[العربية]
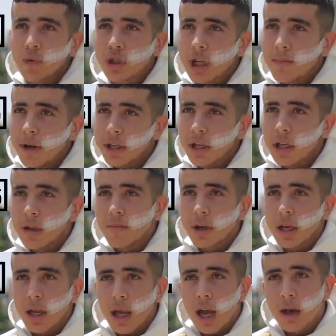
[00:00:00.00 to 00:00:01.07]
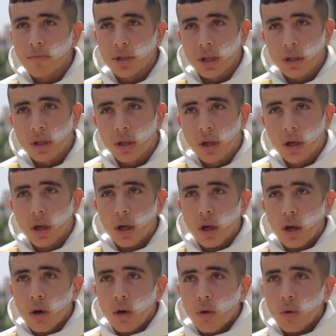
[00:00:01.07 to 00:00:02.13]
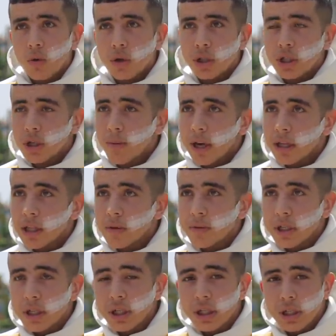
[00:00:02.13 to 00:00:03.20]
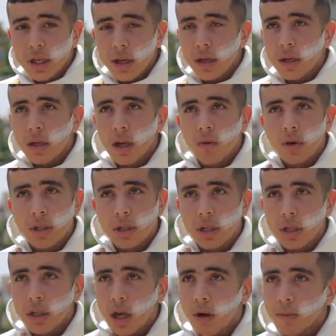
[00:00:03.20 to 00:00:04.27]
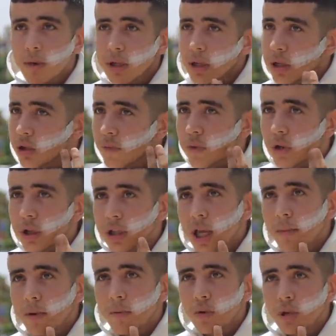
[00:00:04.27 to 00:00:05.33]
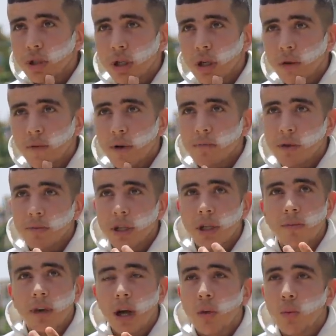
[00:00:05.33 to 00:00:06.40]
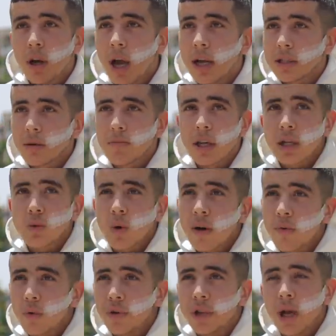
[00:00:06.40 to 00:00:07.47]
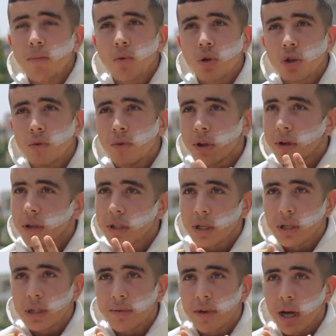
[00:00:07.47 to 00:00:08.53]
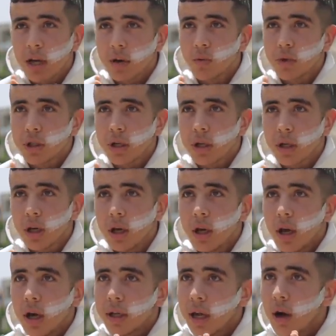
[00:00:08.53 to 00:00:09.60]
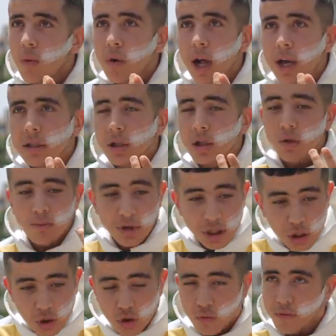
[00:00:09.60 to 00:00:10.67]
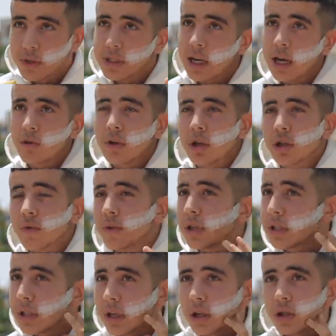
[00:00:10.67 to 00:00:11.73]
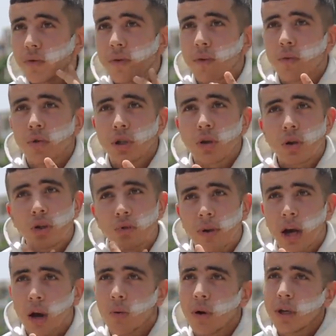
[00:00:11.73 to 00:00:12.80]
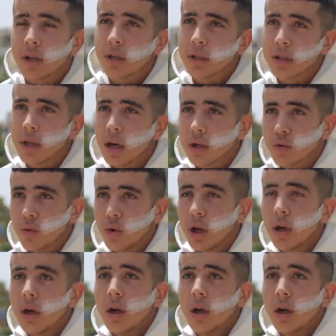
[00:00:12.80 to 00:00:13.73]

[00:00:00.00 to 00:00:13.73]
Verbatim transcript: المجتمع ديالنا ما كيرحمش وتجيب اذا تمشي لشي شركه ولا شي كذا يشوفوا لك الضربه في وجهك فهمتي بنادم اول حاجه ملي كتوقف قدامك كيشوف لك النيشان الصفيحه ديال وجهك هذه اول حاجه ماشي كيشوف انت ولا كيشوف النيشان كيشوف لك في وجهك كيشوف الاقوال ديالك شنو تقول